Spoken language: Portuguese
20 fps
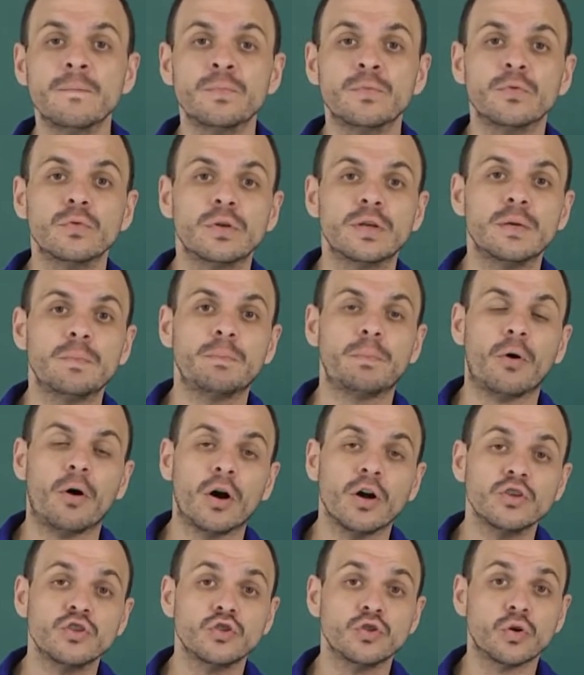no que
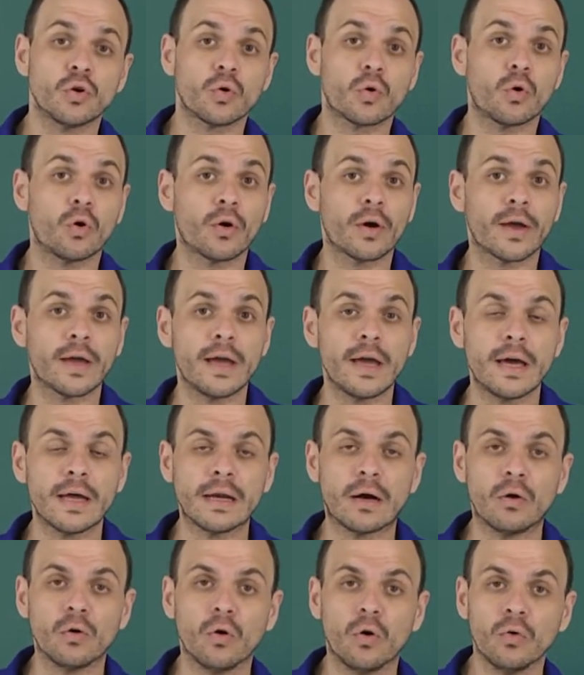pode ocorrer
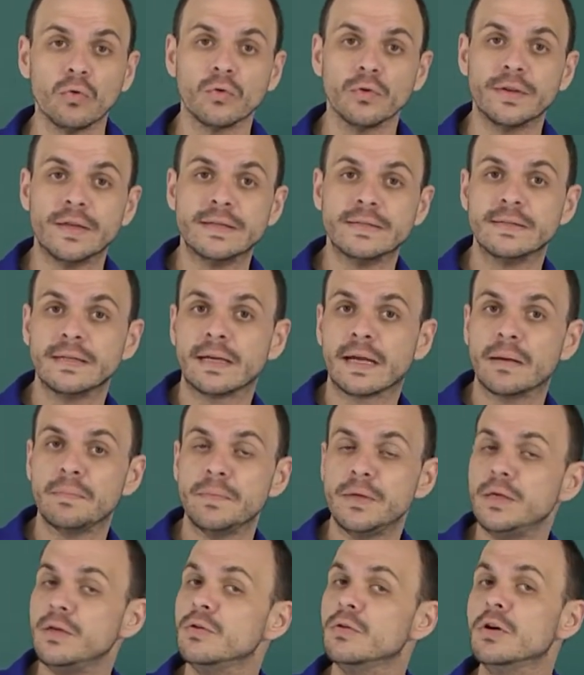ao longo desse
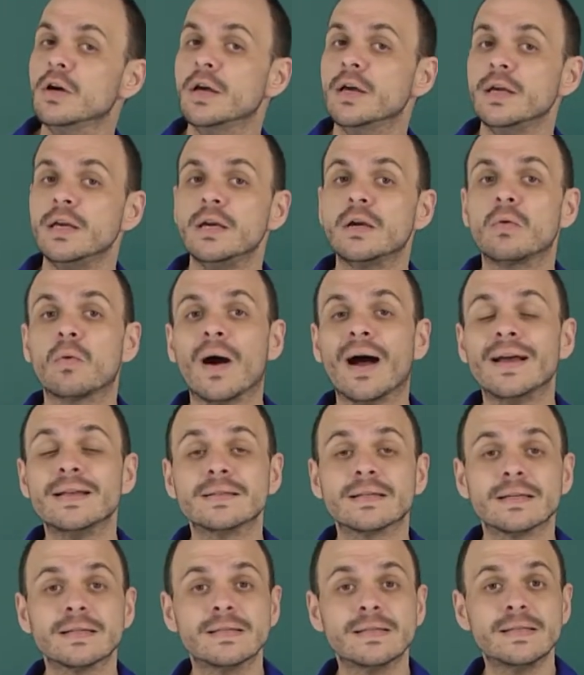caminho e
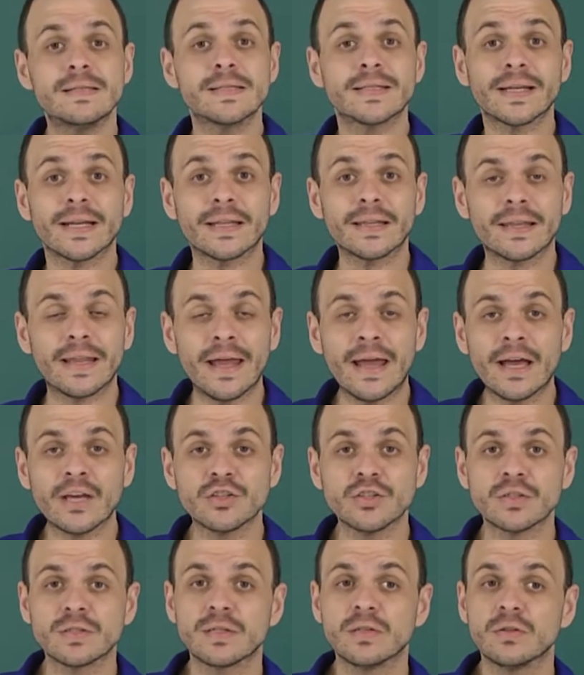quais as
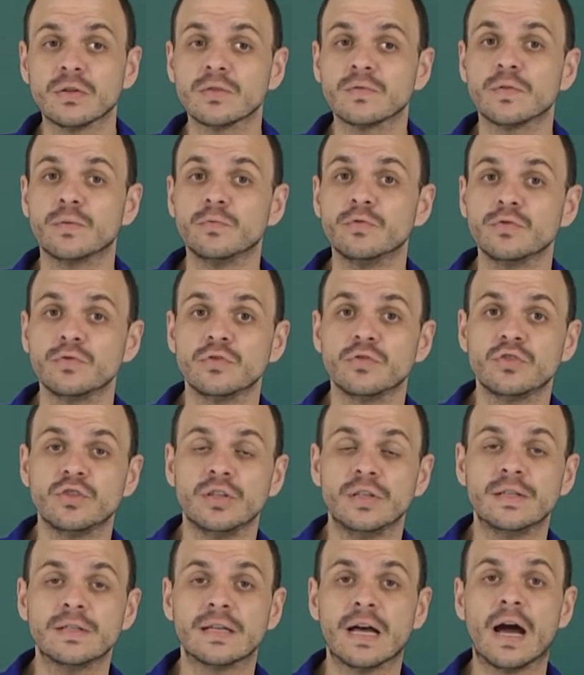estratégias que nós vamos
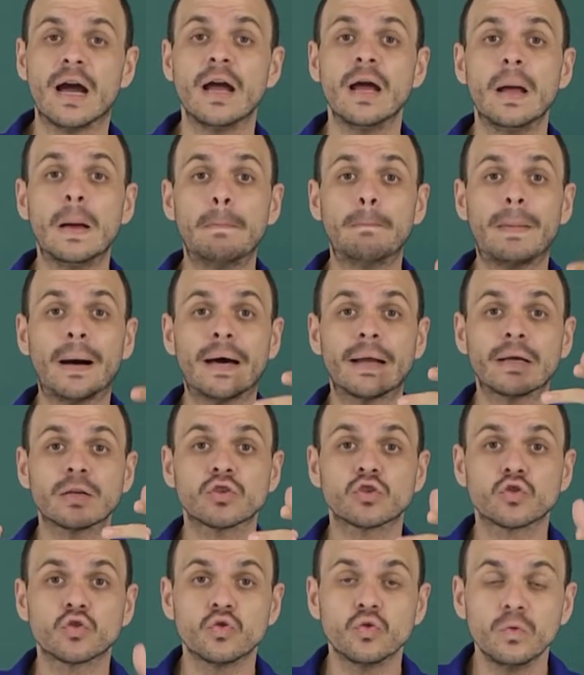utilizar para
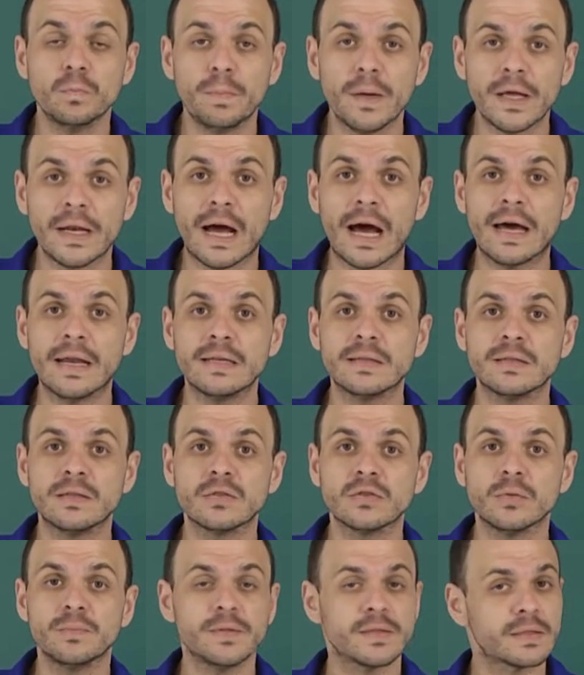superar
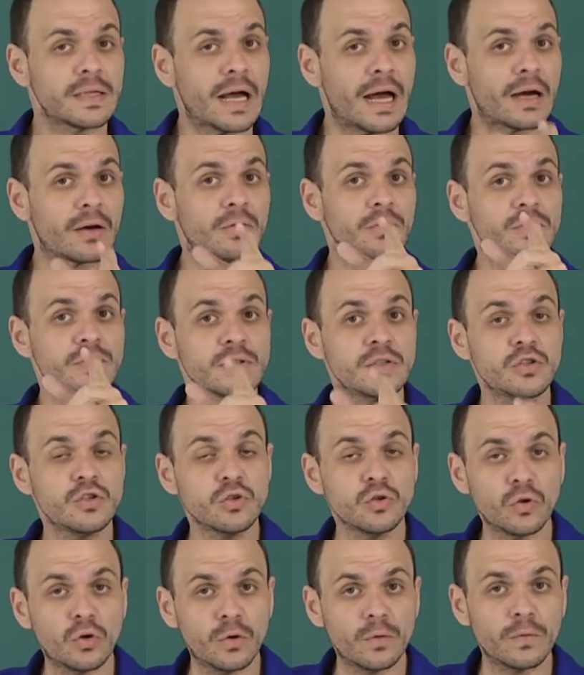esses obstáculos. E de
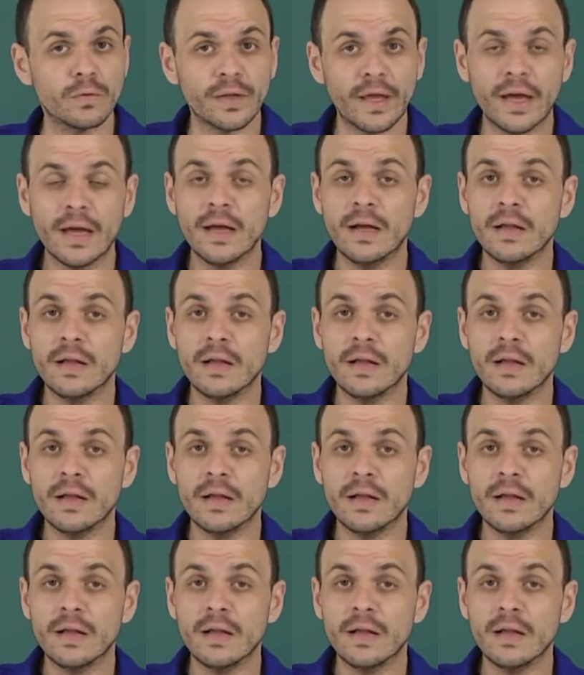novo, né?